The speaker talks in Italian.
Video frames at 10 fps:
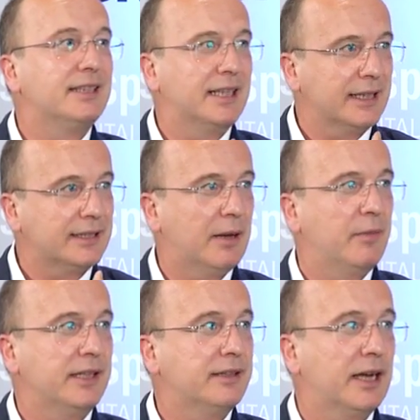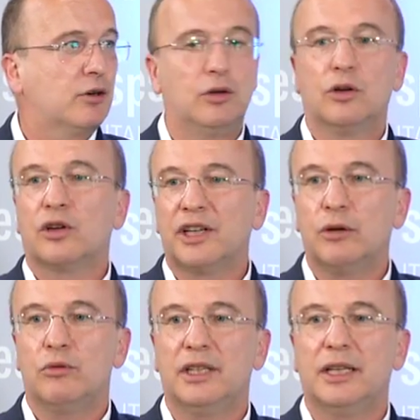direttamente a coloro
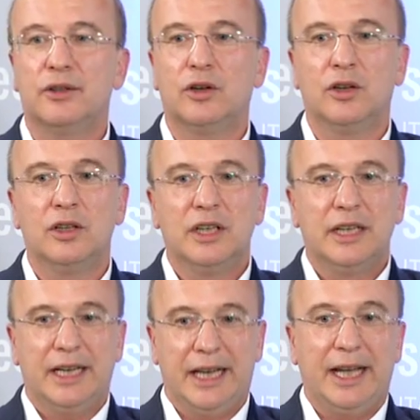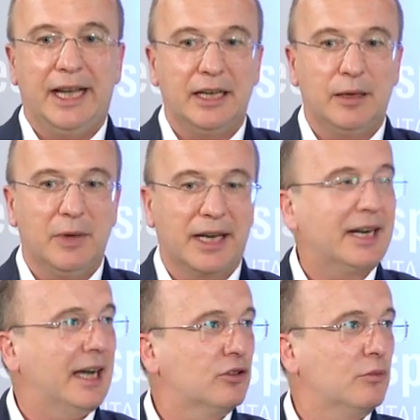che guidano e il
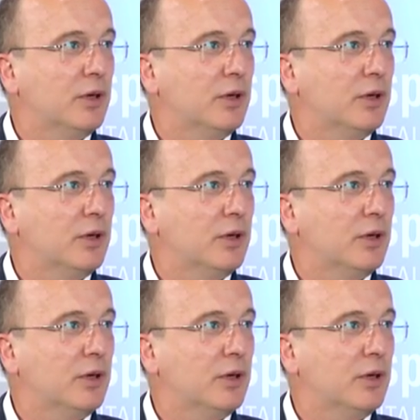mercato